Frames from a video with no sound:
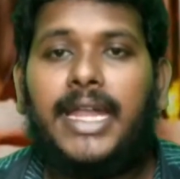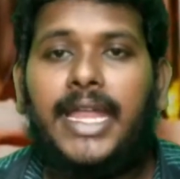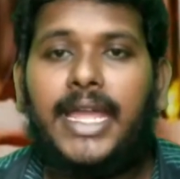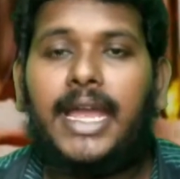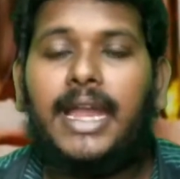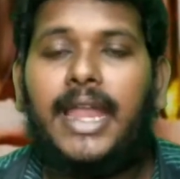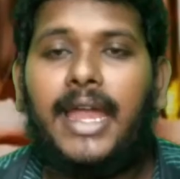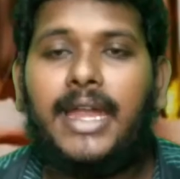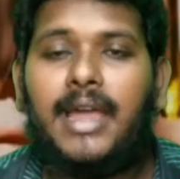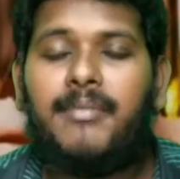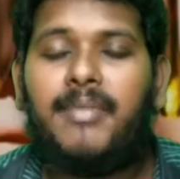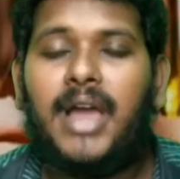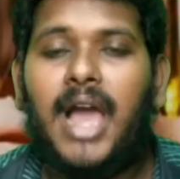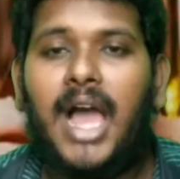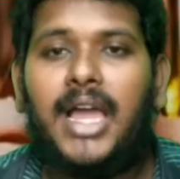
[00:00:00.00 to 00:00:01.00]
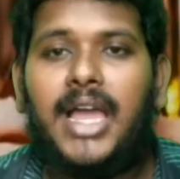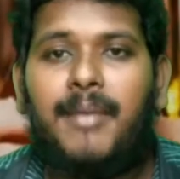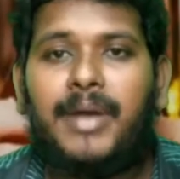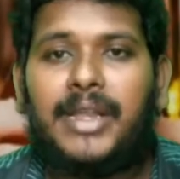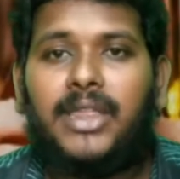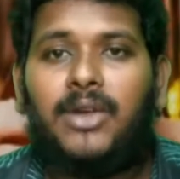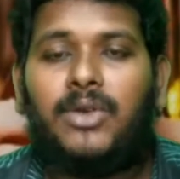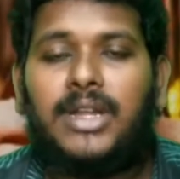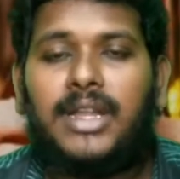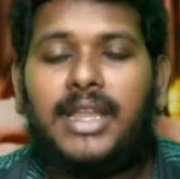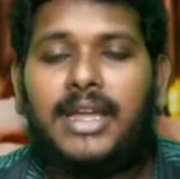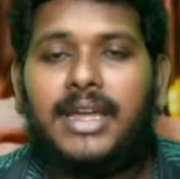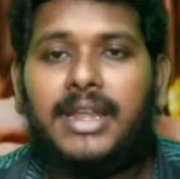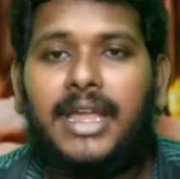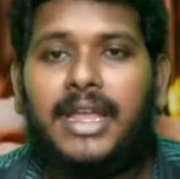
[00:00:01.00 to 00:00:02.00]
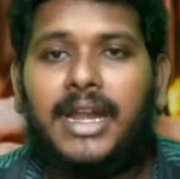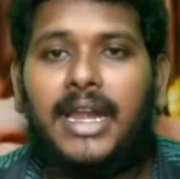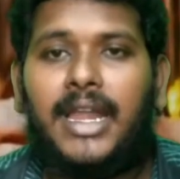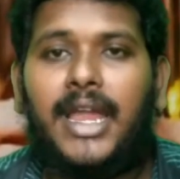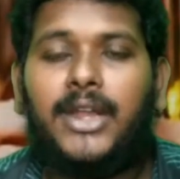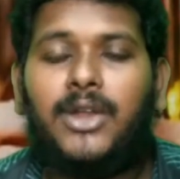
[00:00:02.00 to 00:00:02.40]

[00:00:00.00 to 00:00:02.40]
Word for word: நீங்களே நம் அங்கு அமர்ந்து கொண்டிருக்கிறீர்கள்